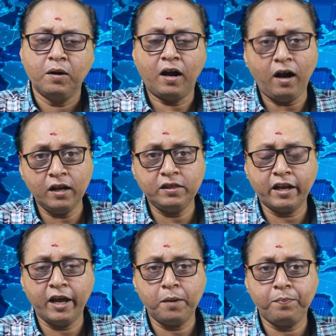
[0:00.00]

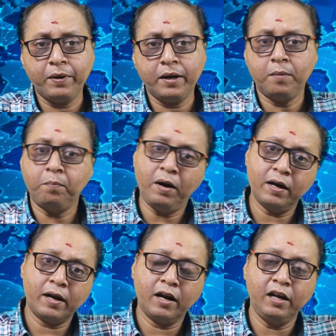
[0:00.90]
காலத்துக்கு ஏற்ப
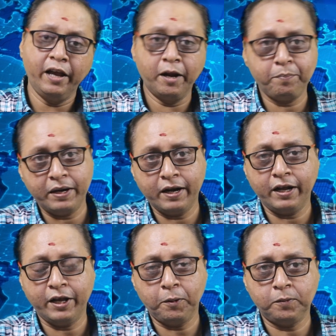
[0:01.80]
மாற்றங்கள்
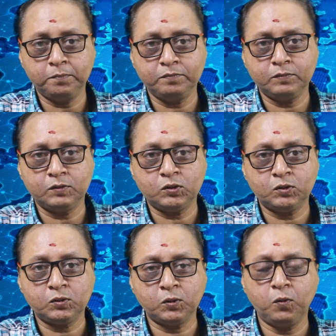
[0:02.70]
ஏற்பட்டுக்கிட்டே இருக்கும்
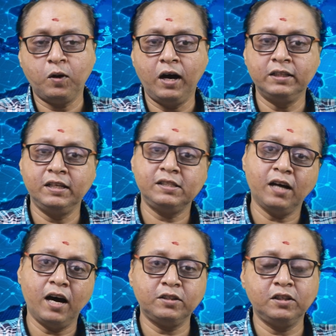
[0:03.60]
ஸோ அதை
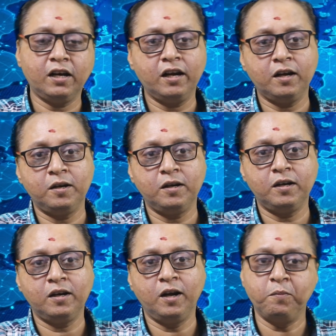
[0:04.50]
சார்ந்து தான்
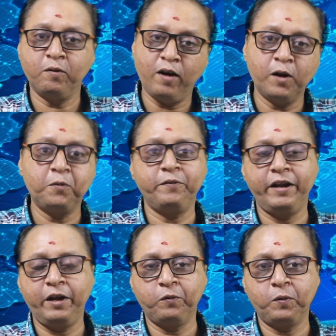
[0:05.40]
நம்ம வாழவும்
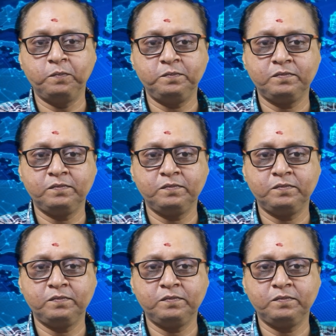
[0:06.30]
வேண்டி வரும்